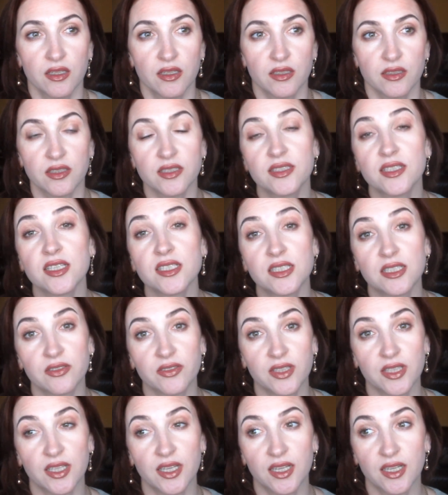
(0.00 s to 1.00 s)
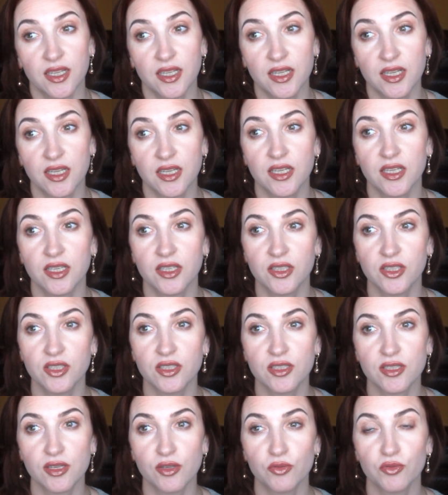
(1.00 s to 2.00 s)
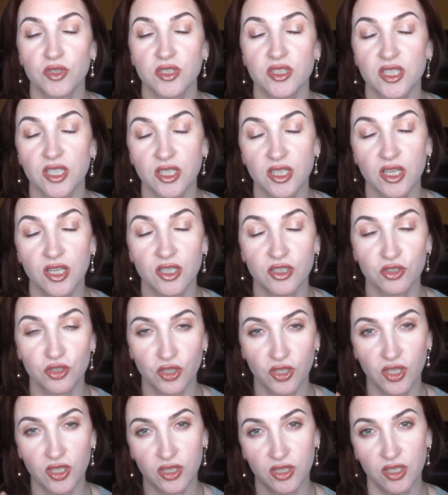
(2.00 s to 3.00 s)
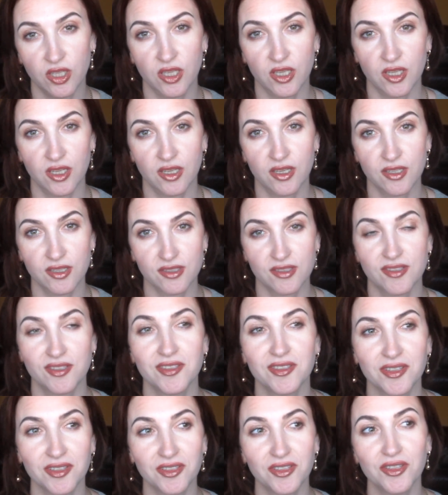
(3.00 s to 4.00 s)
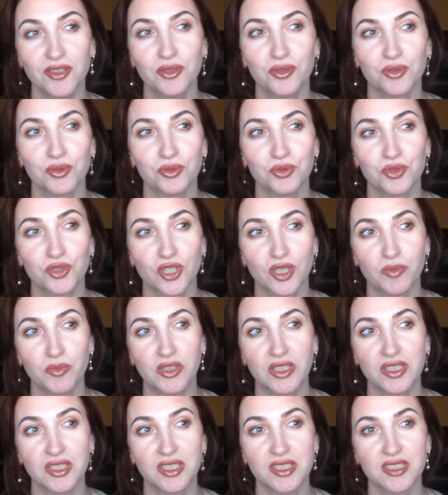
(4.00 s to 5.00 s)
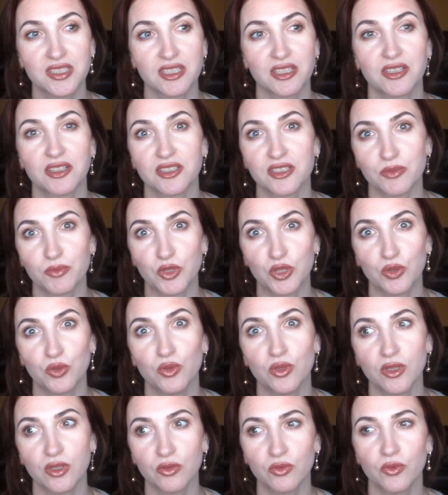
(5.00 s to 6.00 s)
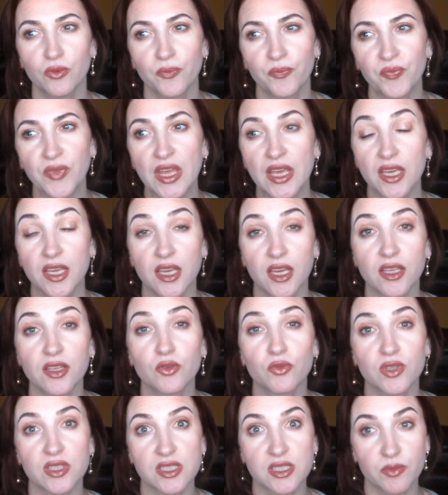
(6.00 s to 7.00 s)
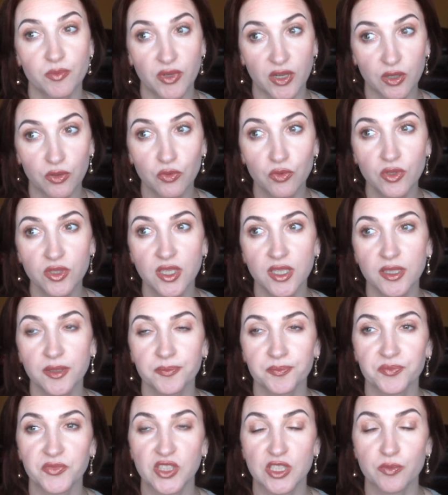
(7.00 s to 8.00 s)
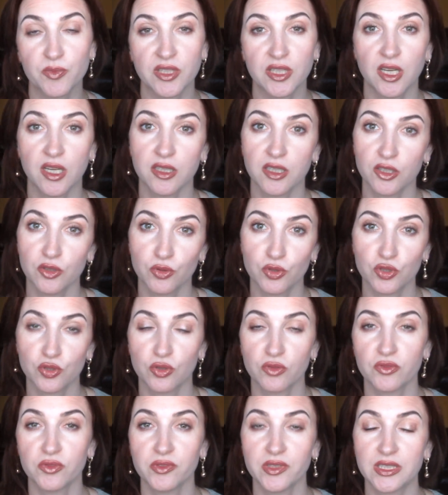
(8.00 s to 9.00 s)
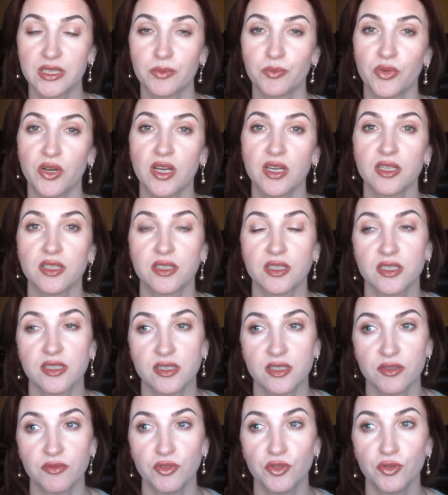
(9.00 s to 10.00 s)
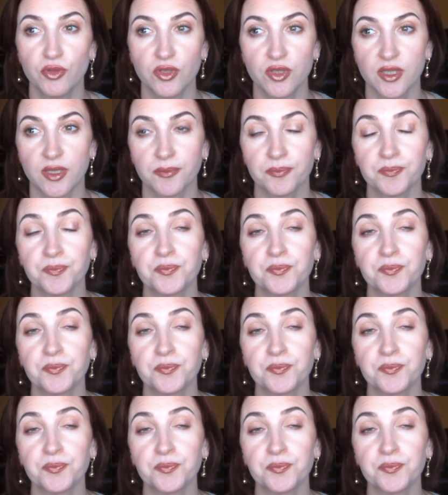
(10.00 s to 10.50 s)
Естественно, если у вас такие конкретные синяки, то лучше обратиться к косметологу, и они вас не проходят, несмотря на то, что вы высыпаетесь и ведете